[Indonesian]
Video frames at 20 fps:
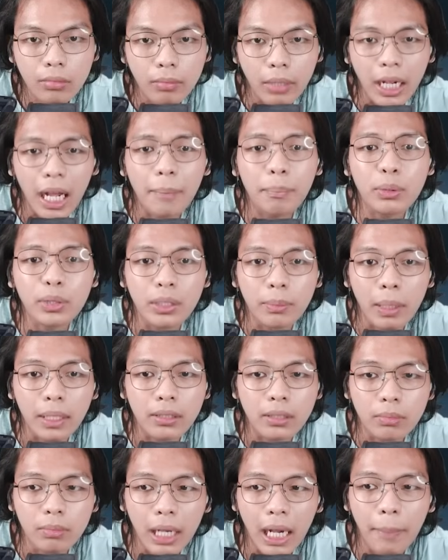Biar apa sih mas
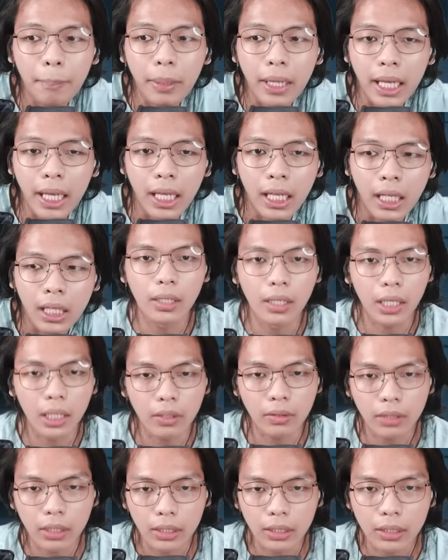Biar apa hei Aku
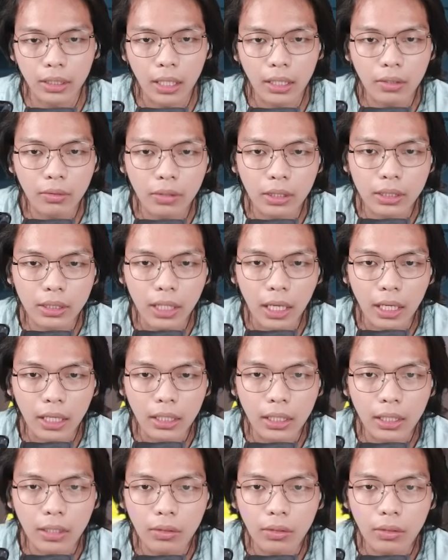dari tadi udah cari